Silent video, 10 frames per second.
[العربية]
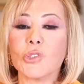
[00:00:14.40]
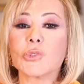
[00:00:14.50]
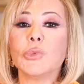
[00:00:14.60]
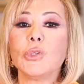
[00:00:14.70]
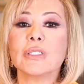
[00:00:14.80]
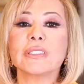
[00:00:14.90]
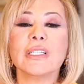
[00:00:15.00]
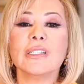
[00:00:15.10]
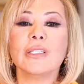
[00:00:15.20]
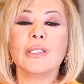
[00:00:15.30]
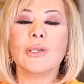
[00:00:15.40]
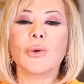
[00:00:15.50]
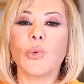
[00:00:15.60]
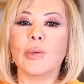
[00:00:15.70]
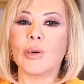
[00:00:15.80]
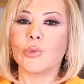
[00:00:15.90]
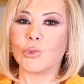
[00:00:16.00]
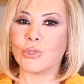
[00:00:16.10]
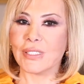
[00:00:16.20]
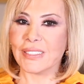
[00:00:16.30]
الأسبوع الثاني
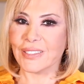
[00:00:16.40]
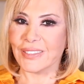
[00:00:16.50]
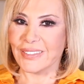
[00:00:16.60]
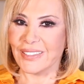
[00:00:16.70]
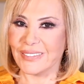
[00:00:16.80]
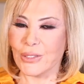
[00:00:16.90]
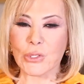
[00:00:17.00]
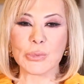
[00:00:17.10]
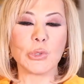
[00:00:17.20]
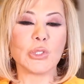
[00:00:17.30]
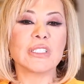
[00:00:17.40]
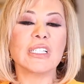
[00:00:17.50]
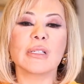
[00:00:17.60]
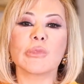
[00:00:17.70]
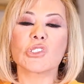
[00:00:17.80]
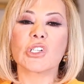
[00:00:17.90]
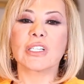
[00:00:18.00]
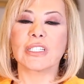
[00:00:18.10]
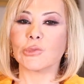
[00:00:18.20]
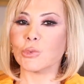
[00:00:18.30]
ومولود السرطان الأسبوع الثاني من
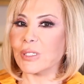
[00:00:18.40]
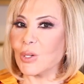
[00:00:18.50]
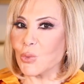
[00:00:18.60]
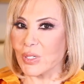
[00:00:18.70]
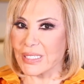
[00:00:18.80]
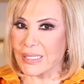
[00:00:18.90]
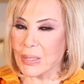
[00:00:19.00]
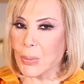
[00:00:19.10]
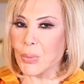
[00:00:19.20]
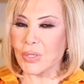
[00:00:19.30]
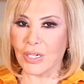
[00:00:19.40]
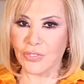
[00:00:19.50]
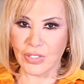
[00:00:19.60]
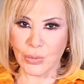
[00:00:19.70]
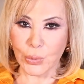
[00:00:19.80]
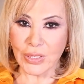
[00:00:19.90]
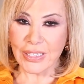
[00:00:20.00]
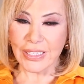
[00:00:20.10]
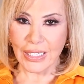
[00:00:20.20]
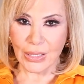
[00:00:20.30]
شهر كانون الأول ديسمبر
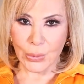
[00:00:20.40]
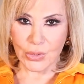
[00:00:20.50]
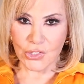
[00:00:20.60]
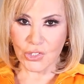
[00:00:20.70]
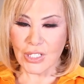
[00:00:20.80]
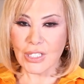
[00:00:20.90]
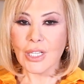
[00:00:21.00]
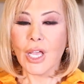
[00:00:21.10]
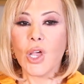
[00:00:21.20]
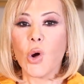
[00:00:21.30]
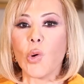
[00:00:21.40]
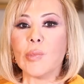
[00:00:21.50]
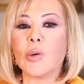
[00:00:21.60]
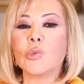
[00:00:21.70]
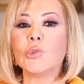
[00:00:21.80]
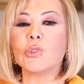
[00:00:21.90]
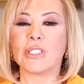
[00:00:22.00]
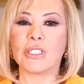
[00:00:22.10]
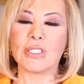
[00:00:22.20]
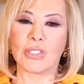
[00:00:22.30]
2022 ومولود
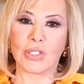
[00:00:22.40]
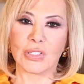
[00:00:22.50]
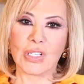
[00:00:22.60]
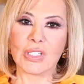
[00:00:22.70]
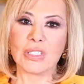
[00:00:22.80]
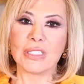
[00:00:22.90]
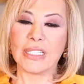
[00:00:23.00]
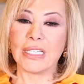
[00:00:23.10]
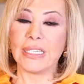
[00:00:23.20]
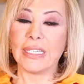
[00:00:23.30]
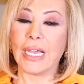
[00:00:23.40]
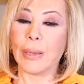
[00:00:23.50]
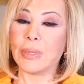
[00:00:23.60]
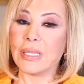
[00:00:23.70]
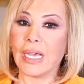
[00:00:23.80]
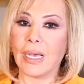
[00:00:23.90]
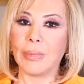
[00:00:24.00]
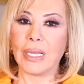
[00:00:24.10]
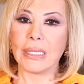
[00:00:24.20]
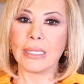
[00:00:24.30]
السرطان يلي عم
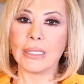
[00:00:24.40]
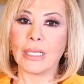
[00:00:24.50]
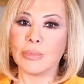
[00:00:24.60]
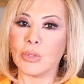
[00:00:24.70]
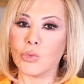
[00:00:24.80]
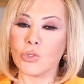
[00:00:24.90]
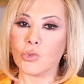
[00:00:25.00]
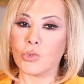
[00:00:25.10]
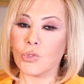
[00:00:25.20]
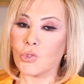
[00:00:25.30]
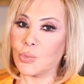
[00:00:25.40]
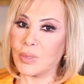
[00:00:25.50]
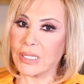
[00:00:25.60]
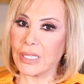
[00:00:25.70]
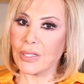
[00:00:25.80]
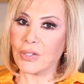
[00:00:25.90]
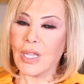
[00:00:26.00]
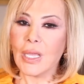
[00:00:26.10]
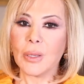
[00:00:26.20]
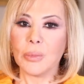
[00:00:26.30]
ينعم حاليا بوجود جوبيتر
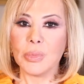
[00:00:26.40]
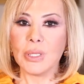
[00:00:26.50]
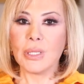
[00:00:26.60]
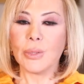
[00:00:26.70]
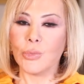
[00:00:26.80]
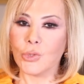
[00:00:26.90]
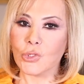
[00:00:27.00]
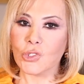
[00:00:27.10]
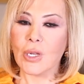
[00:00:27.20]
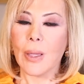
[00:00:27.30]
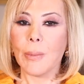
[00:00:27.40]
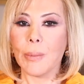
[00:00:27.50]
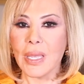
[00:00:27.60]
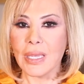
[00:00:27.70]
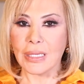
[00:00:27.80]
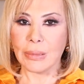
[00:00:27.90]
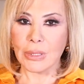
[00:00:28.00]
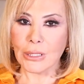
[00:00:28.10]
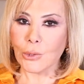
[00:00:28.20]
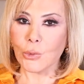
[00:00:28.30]
ببرج مائي
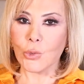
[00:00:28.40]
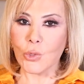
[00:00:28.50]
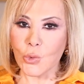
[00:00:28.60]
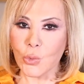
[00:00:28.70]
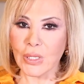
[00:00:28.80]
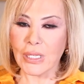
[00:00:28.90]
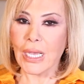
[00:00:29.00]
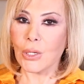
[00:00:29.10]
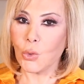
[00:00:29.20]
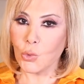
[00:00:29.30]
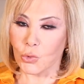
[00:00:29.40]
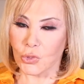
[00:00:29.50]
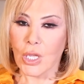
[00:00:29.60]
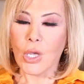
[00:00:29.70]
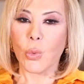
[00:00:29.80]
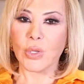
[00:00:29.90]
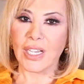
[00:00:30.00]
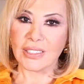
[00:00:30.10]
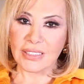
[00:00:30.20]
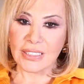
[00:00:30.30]
مثله هو الحوت
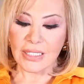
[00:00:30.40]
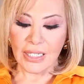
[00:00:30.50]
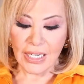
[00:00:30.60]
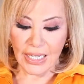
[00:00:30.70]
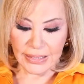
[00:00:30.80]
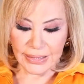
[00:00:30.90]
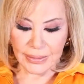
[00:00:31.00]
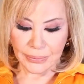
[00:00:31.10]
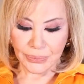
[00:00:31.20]
ويعطيه الحظ